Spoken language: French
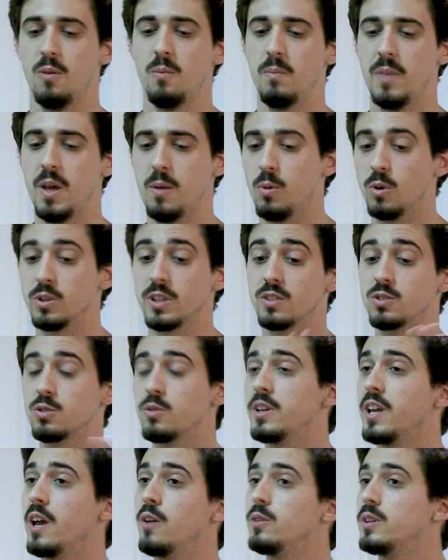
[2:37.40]
mais bon, ça se
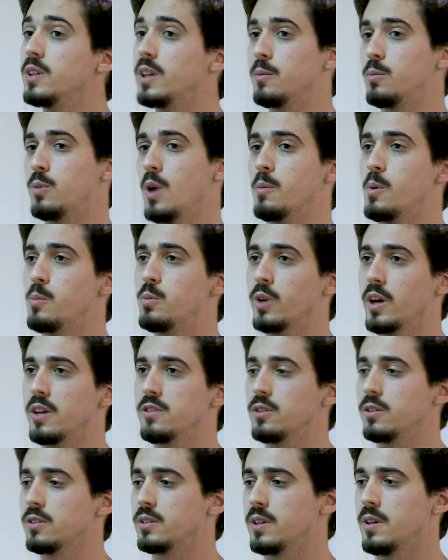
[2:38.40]
trouve, il y a une qui est un peu plus
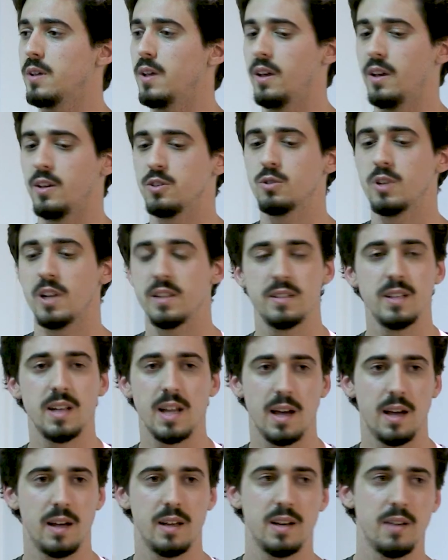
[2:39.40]
récente. Cela dit,
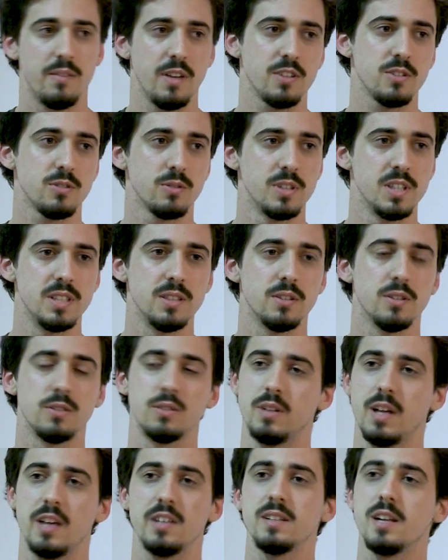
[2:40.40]
la, version en ligne,
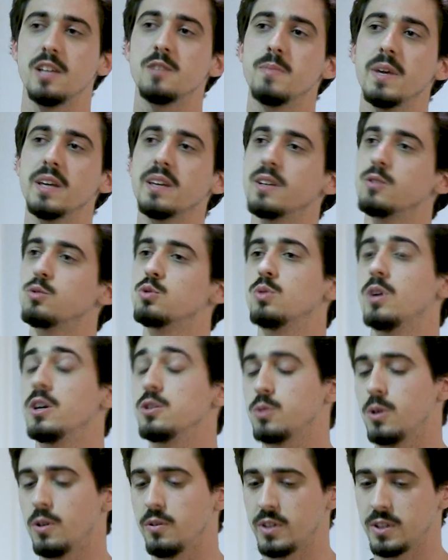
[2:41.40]
de euh, la, spec est toujours à
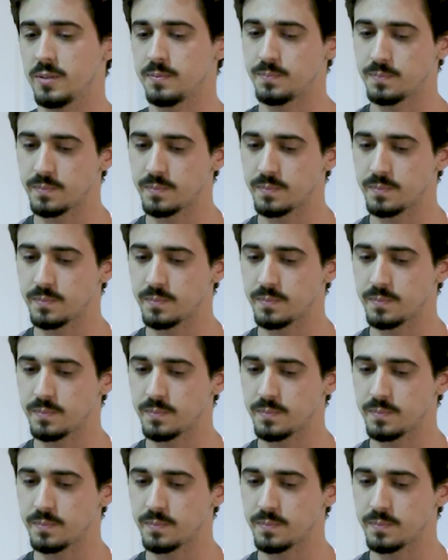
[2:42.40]
jour en fait.